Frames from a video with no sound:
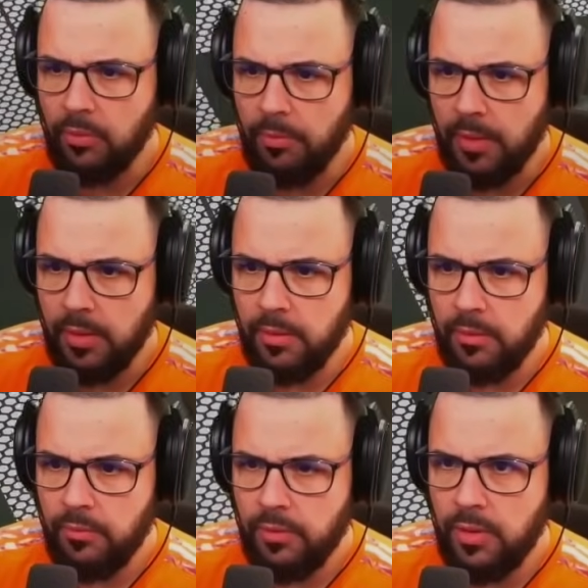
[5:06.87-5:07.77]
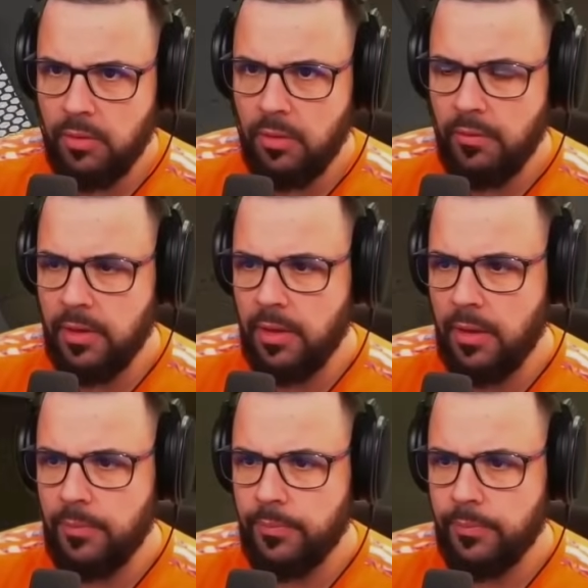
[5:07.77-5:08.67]
questo è, è, una piccola
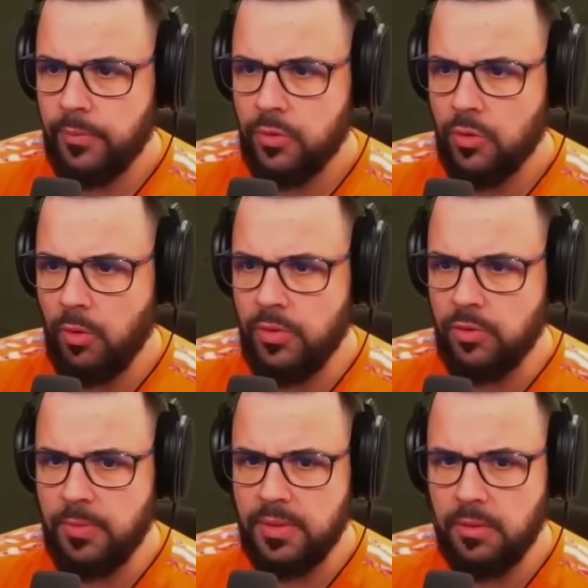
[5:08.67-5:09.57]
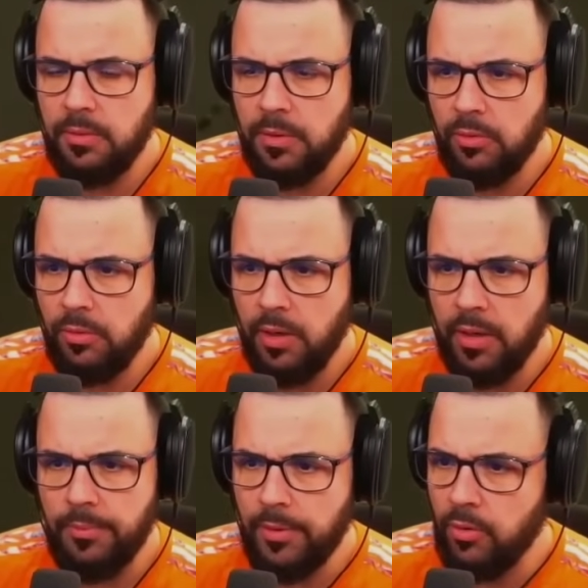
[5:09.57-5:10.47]
cosa che è, eh, secondo me
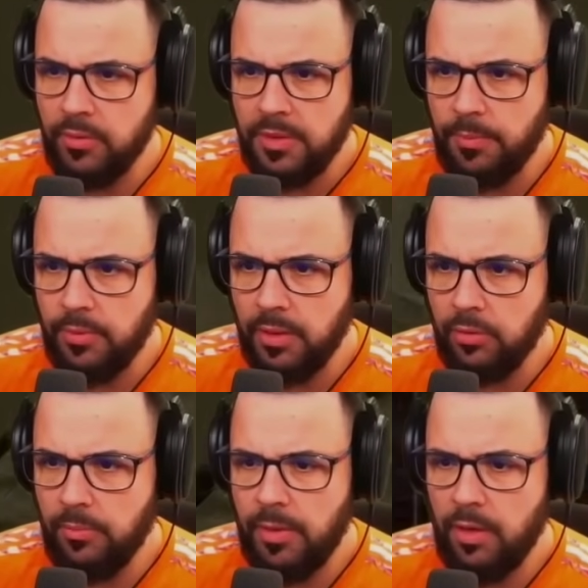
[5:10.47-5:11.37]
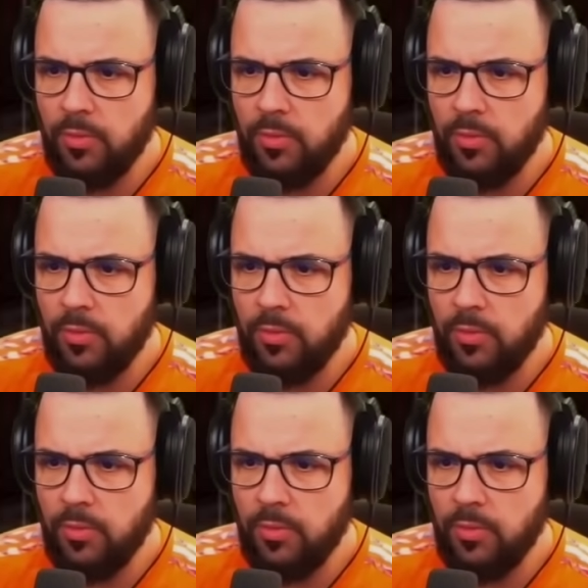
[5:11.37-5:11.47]
pensa l'avversario di Ciccio.